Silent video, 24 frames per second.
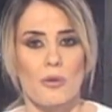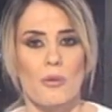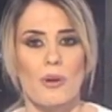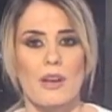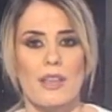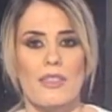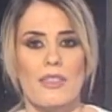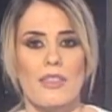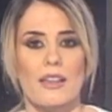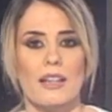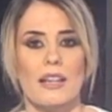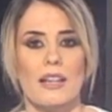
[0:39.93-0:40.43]

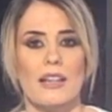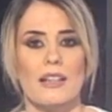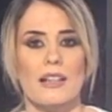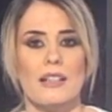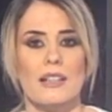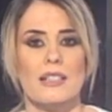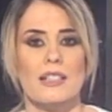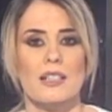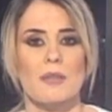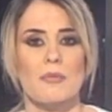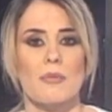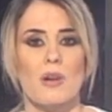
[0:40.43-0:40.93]
وإذا كان
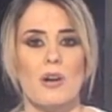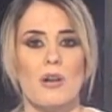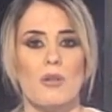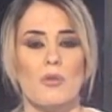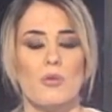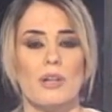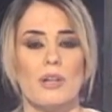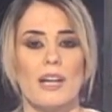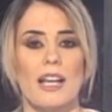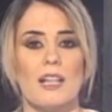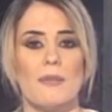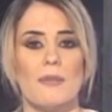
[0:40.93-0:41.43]

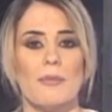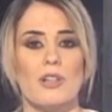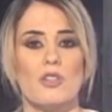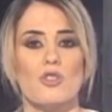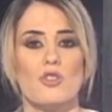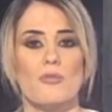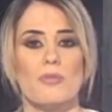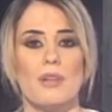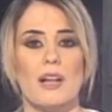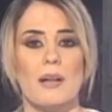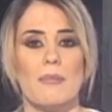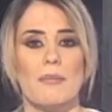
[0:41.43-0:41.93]
استباق كلمة
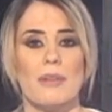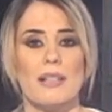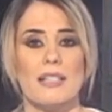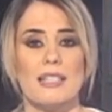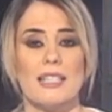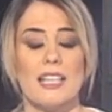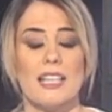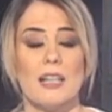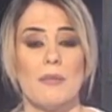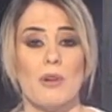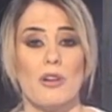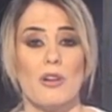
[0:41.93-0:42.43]
جبران
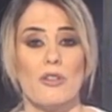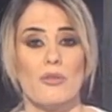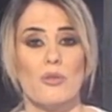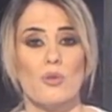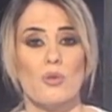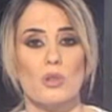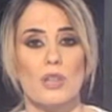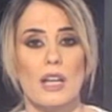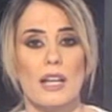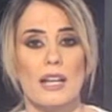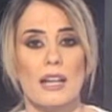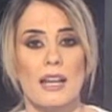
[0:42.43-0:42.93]
باسيل
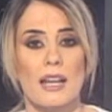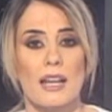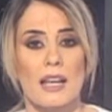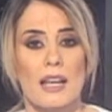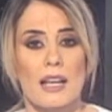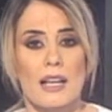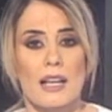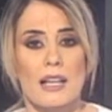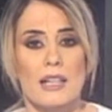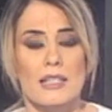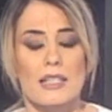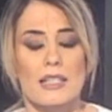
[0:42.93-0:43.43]
مرفوضا
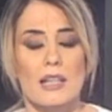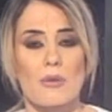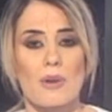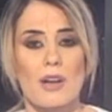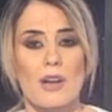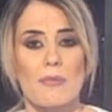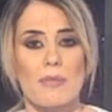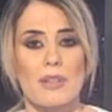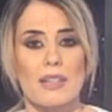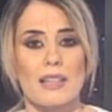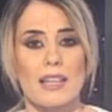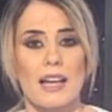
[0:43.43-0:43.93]

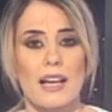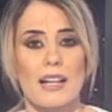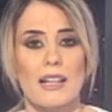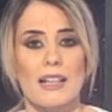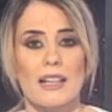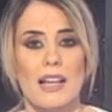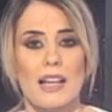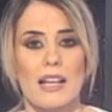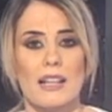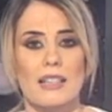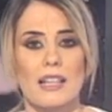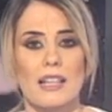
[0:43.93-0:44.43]
سواء
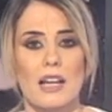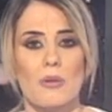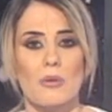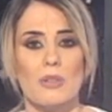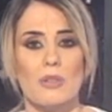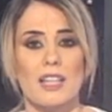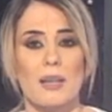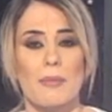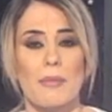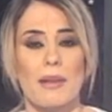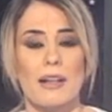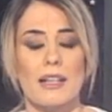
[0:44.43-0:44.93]
بالتحليلات أو
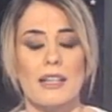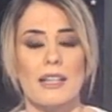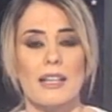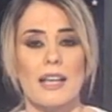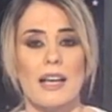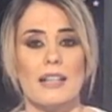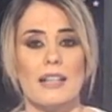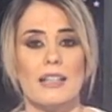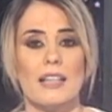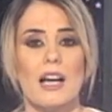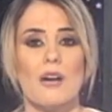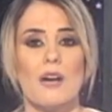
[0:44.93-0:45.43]

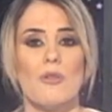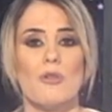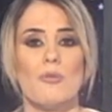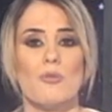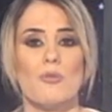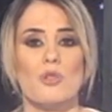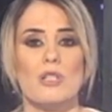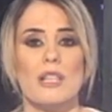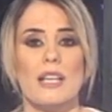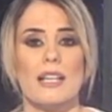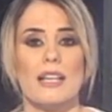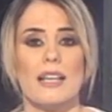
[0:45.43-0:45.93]
التمنيات أو
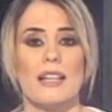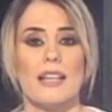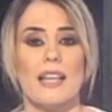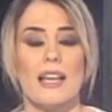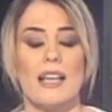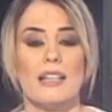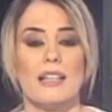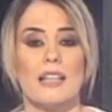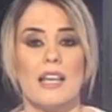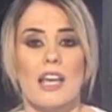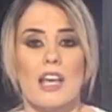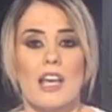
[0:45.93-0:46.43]

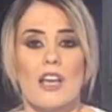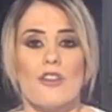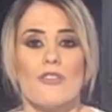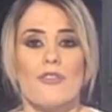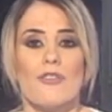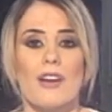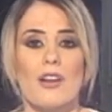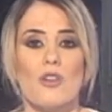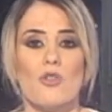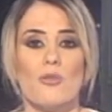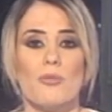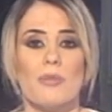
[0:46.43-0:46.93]
المزايدات
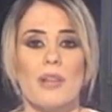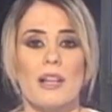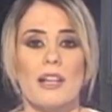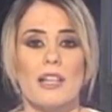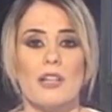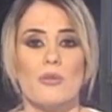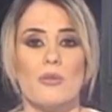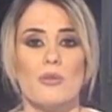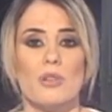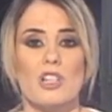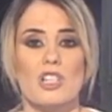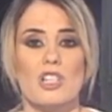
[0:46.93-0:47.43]

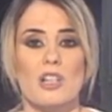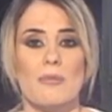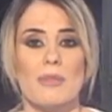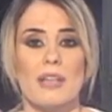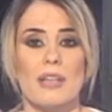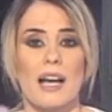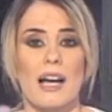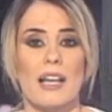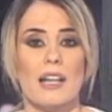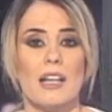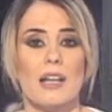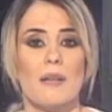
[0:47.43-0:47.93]
فاللبنانيون
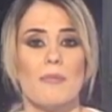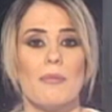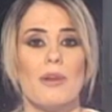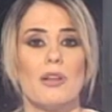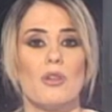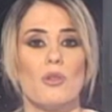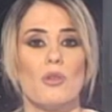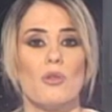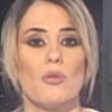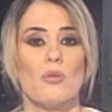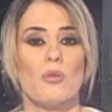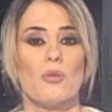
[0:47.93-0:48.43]
جميعا
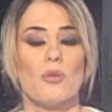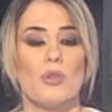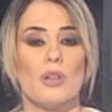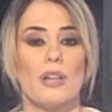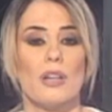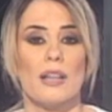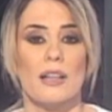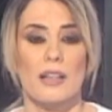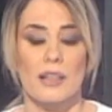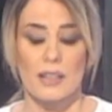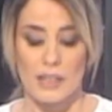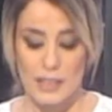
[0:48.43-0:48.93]

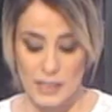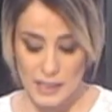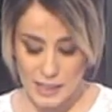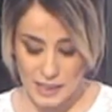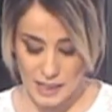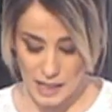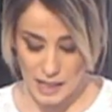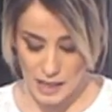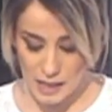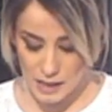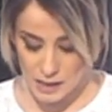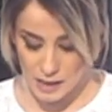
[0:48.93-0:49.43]
مدعوون
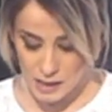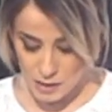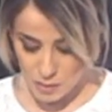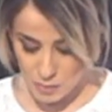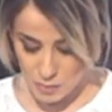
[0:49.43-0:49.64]
إلى